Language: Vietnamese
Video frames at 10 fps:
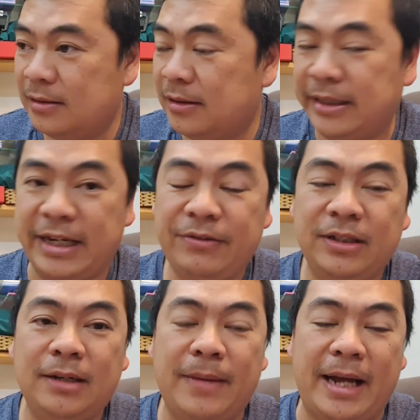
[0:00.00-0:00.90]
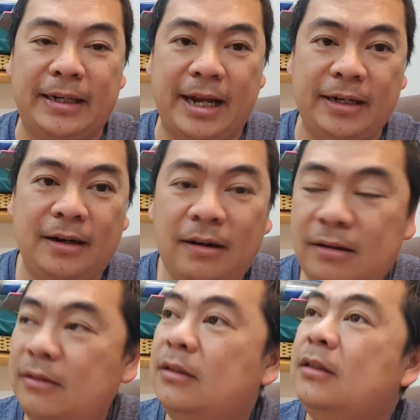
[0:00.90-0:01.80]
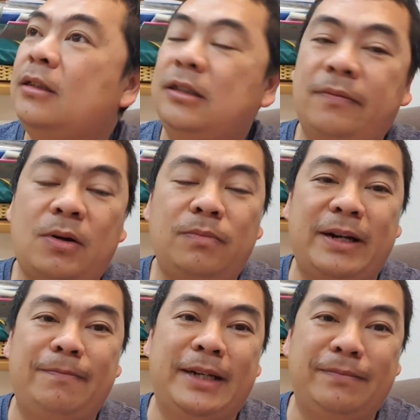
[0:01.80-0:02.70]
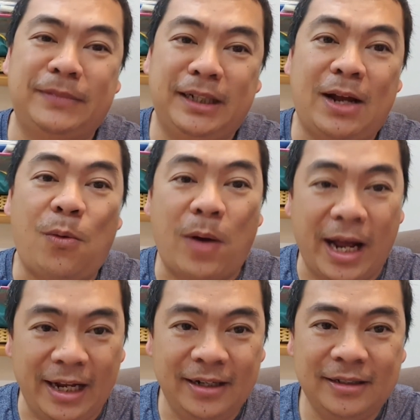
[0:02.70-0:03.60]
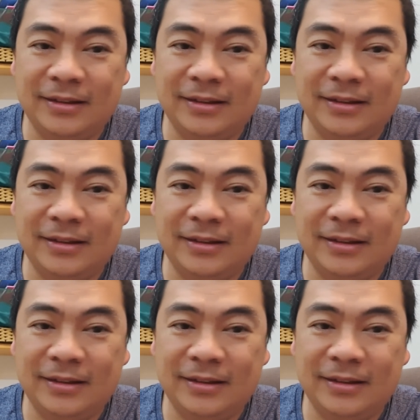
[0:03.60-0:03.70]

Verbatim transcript: Thì nếu như các bạn để đó trong vòng năm năm thì lâu quá,